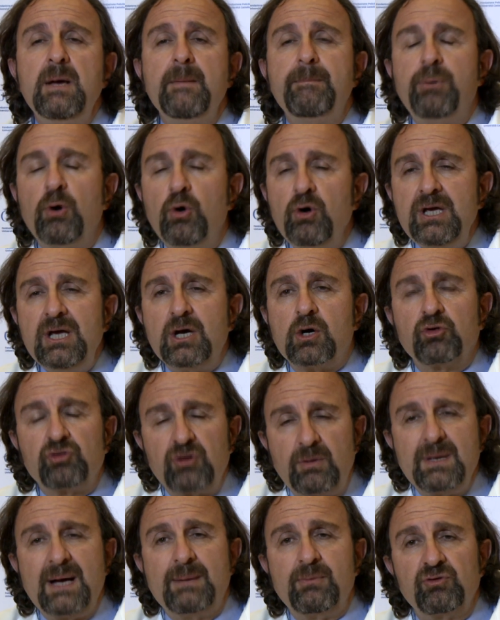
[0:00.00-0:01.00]
Poi
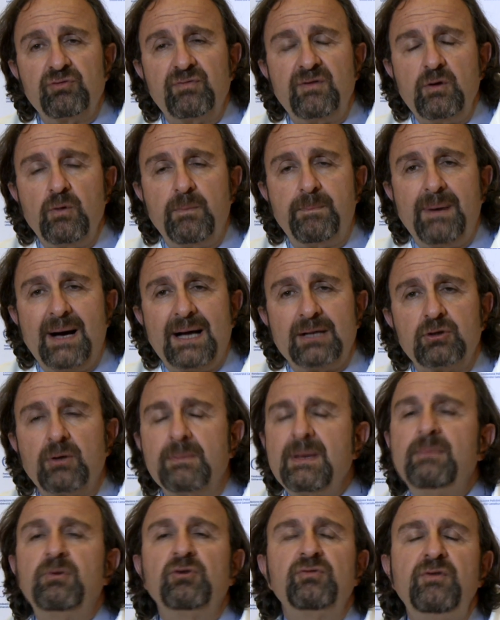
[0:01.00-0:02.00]
cosa abbiamo sviluppato?
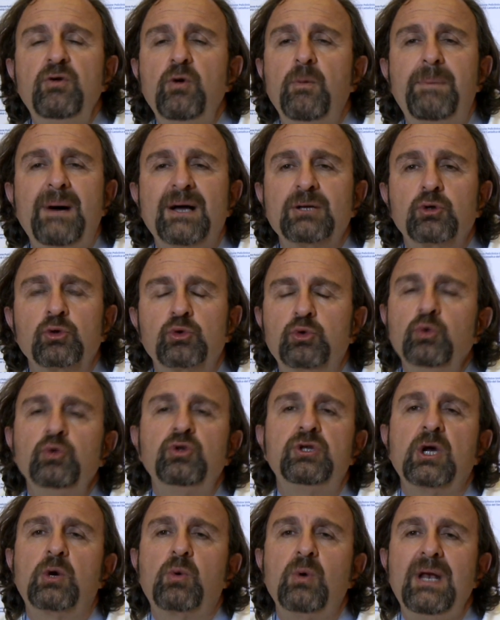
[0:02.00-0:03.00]
Abbiamo sviluppato
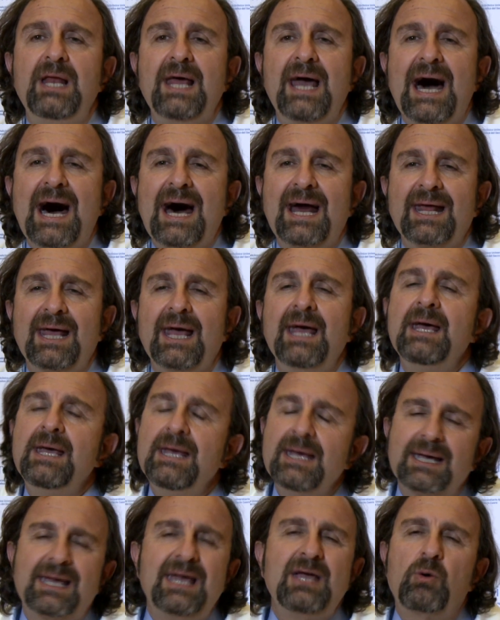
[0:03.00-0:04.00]
tutte quelle aree
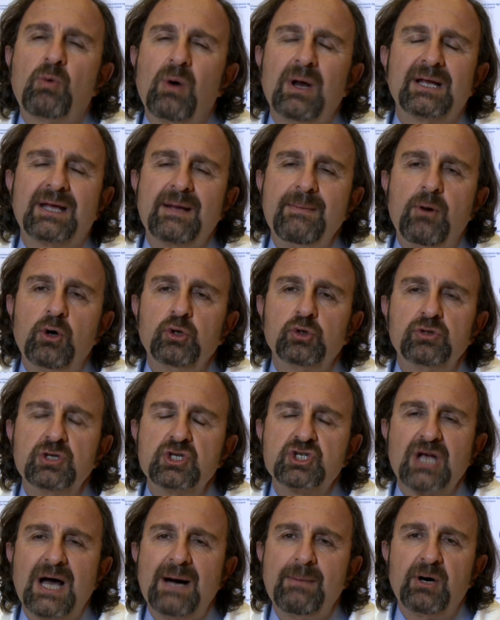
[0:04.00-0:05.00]
che in qualche modo
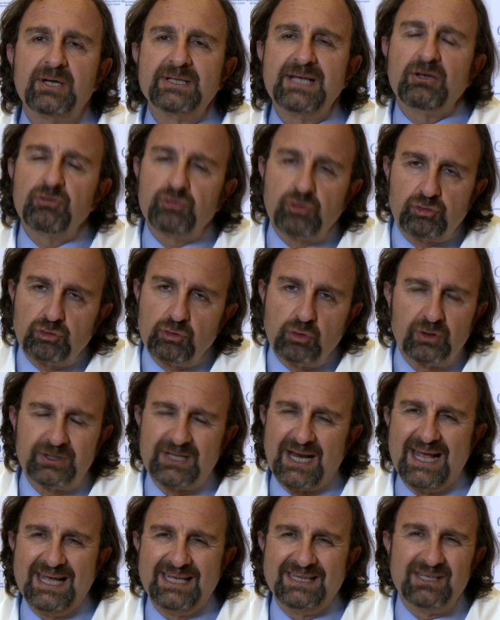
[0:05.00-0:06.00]
diciamo adesso sono
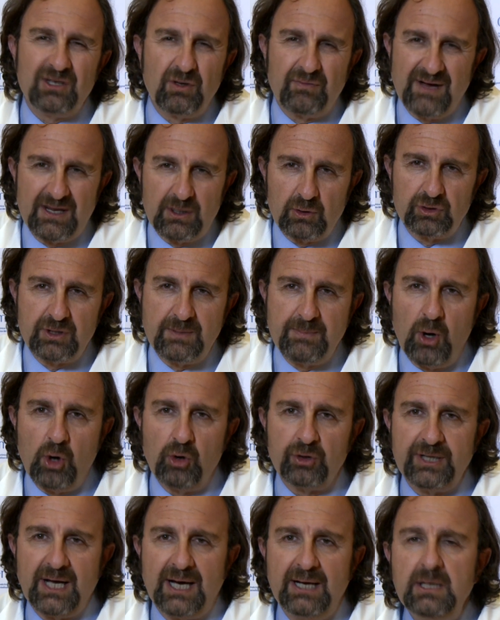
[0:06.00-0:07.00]
trendy o vanno di
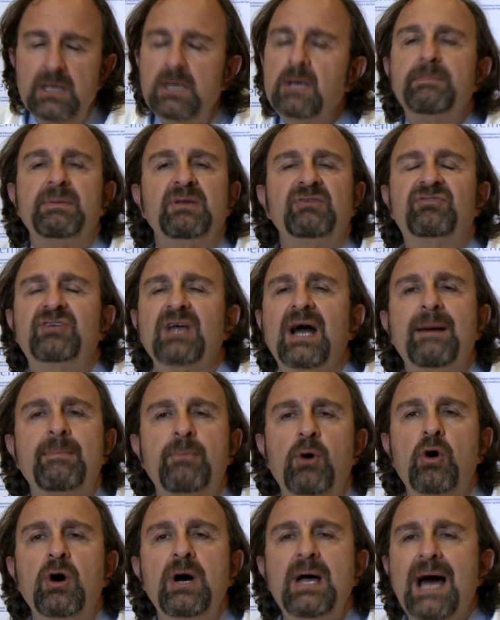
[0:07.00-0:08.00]
moda,
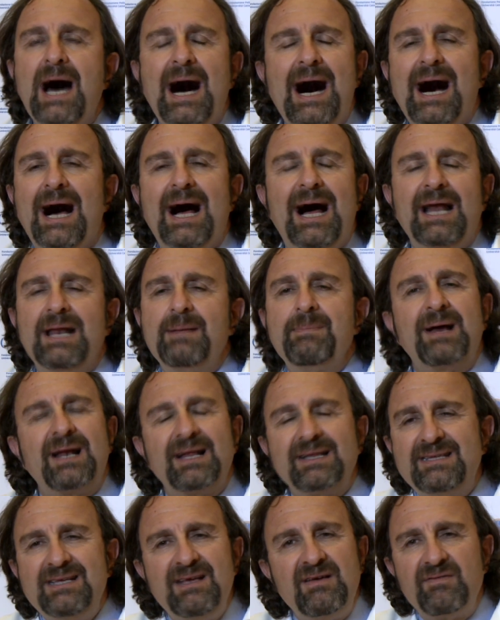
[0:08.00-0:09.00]
pensiamo a, alle
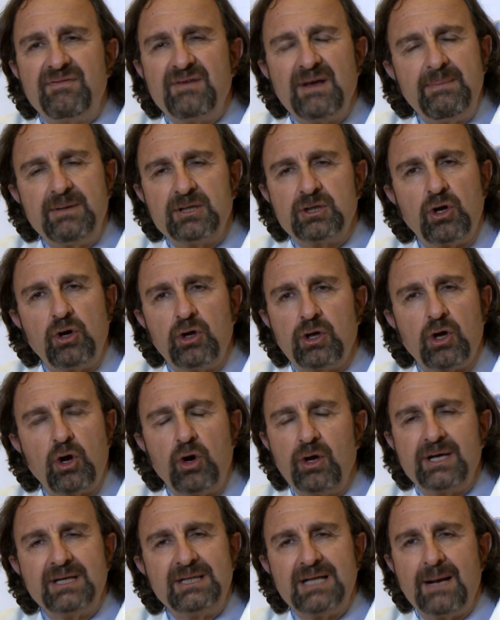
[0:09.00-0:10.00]
malattie infiammatorie
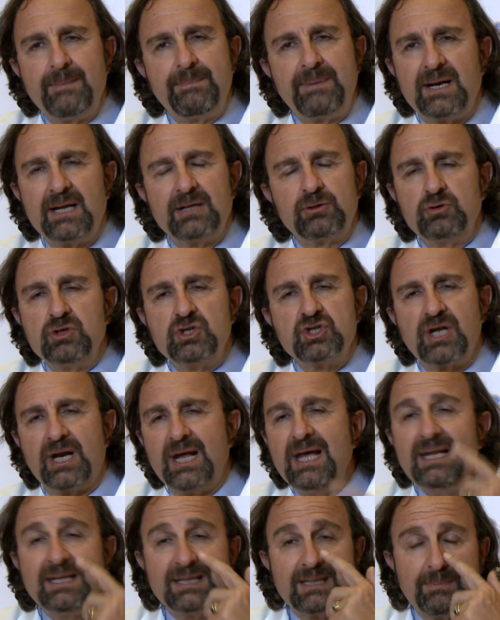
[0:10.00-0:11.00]
croniche dell'apparato
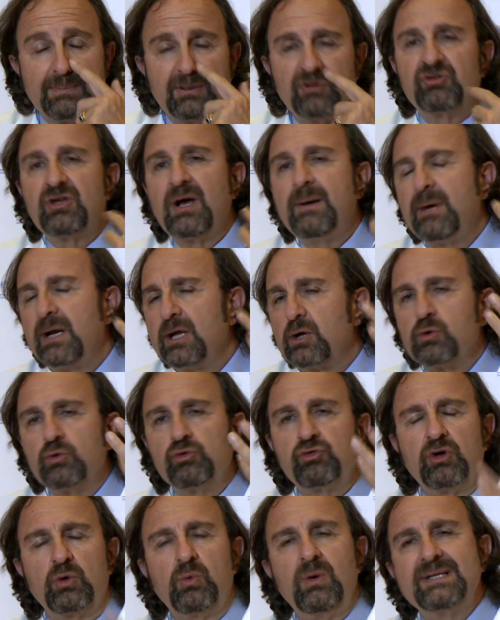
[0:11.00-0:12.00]
digerente, pensiamo alle
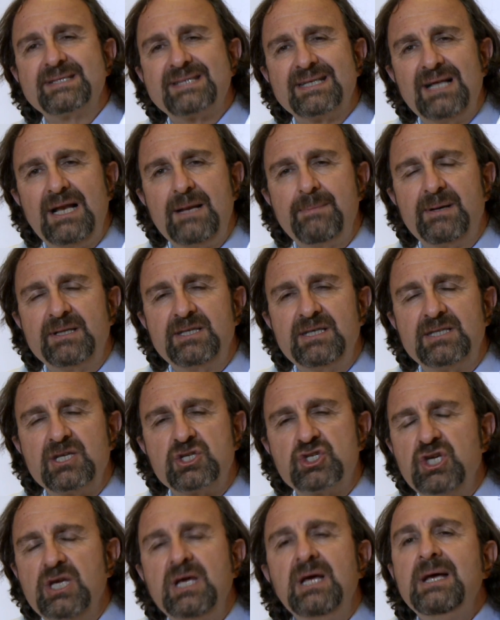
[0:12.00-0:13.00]
conseguenze conseguenze dell'epatite
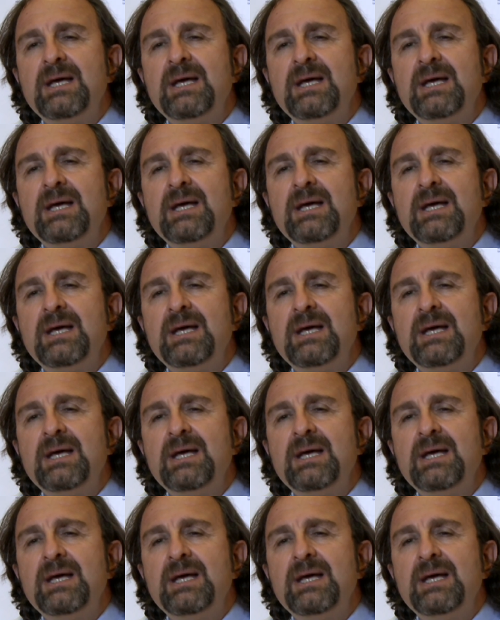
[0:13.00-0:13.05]
C.